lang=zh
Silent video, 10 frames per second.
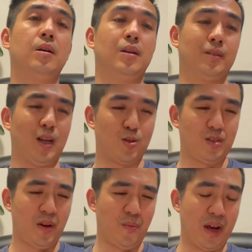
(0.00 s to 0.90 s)
但是
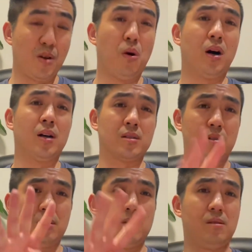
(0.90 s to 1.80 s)
在美网
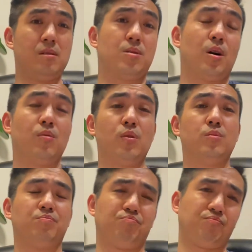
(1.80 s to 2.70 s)
四次交锋，
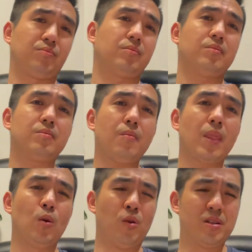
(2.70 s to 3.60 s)

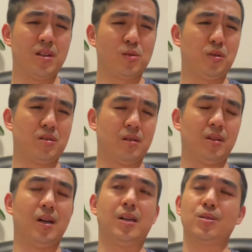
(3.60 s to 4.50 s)
我印象最深
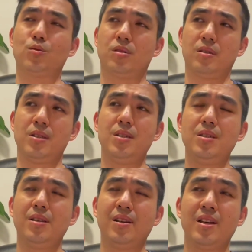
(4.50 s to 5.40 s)
的就是
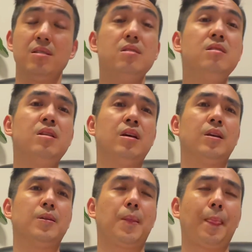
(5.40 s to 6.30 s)
零一年，
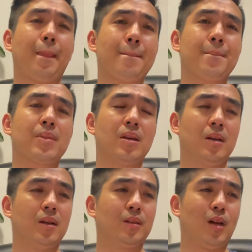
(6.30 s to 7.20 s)

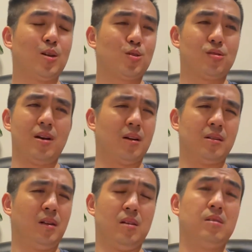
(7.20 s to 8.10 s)
当时两个
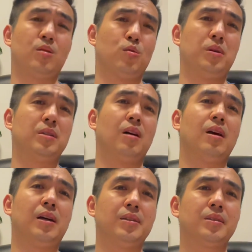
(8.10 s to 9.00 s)
人很早就碰到
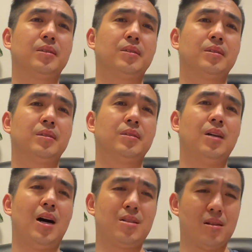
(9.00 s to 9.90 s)
了。
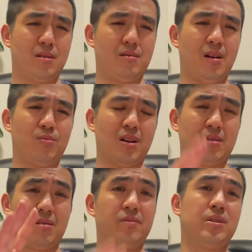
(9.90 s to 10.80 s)
阿加西桑普拉斯
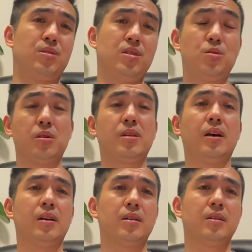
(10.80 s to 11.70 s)
四分之一决
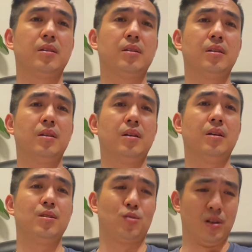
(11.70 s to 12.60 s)
赛，
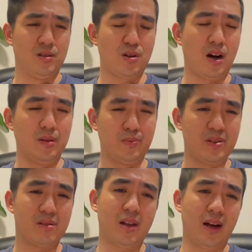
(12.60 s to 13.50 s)
整场
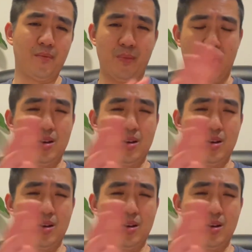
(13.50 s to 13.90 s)
比赛没